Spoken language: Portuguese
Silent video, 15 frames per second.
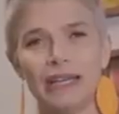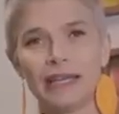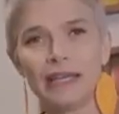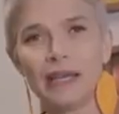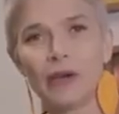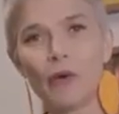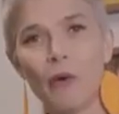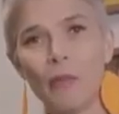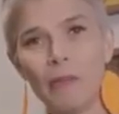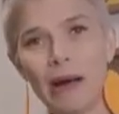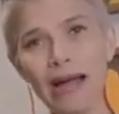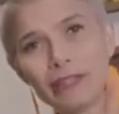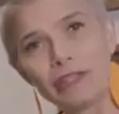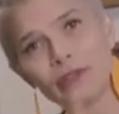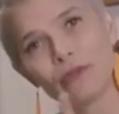que
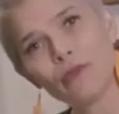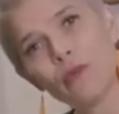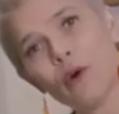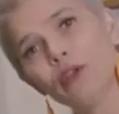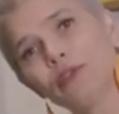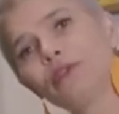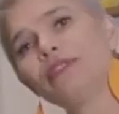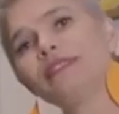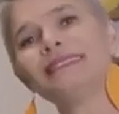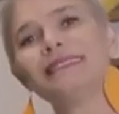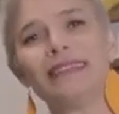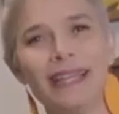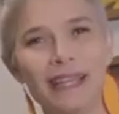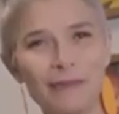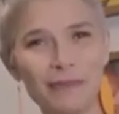combate o outro
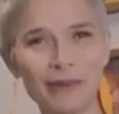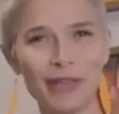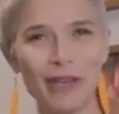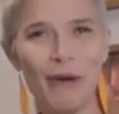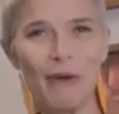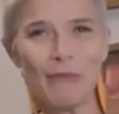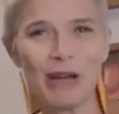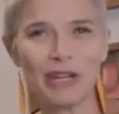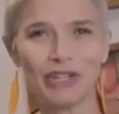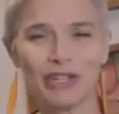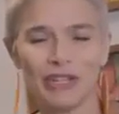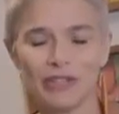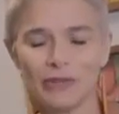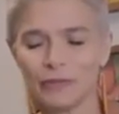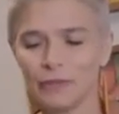extremo, que é o
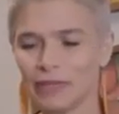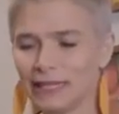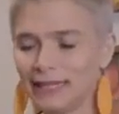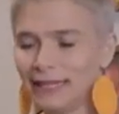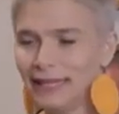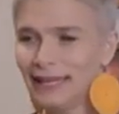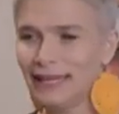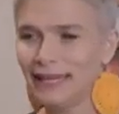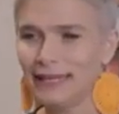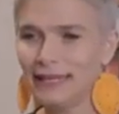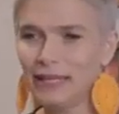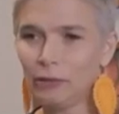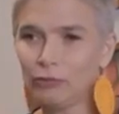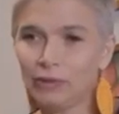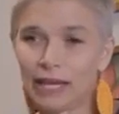machismo, né?
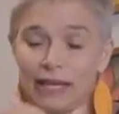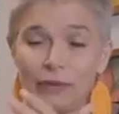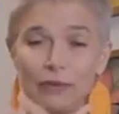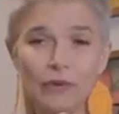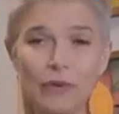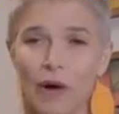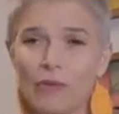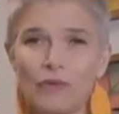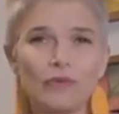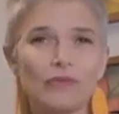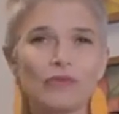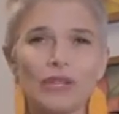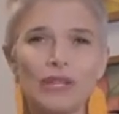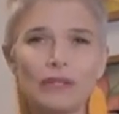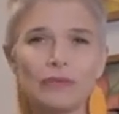E eu tenho
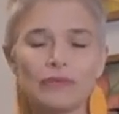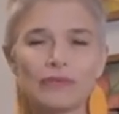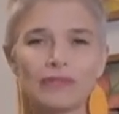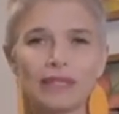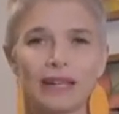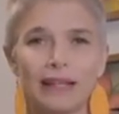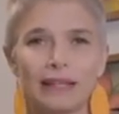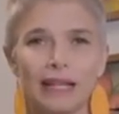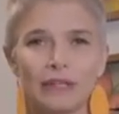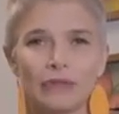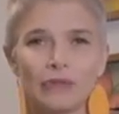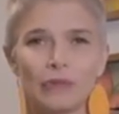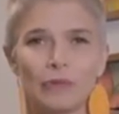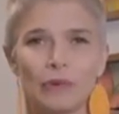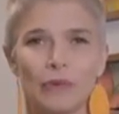alguns anos tratado
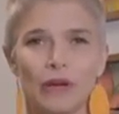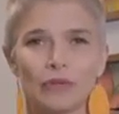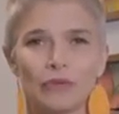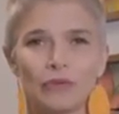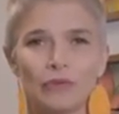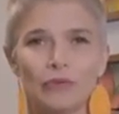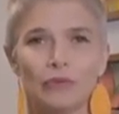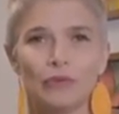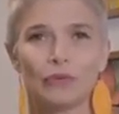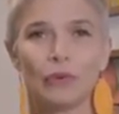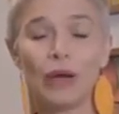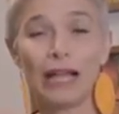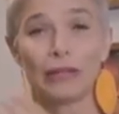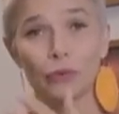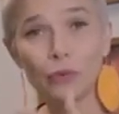sobre o
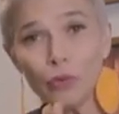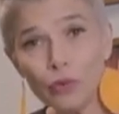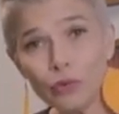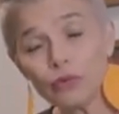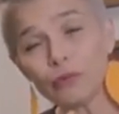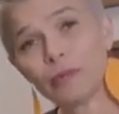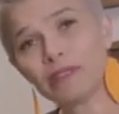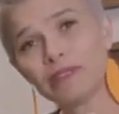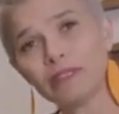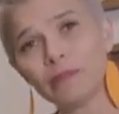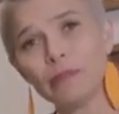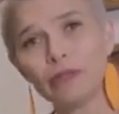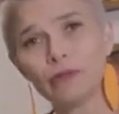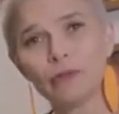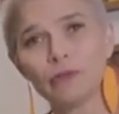assunto, atuo no
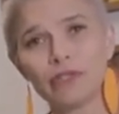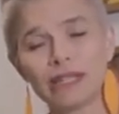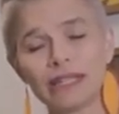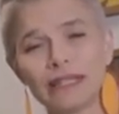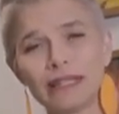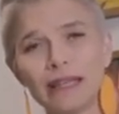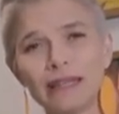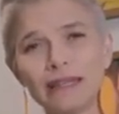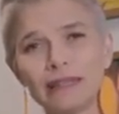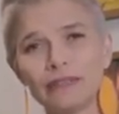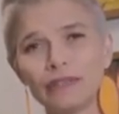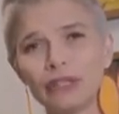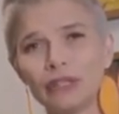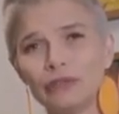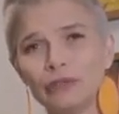PSB como secretária
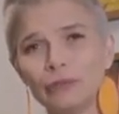nacional de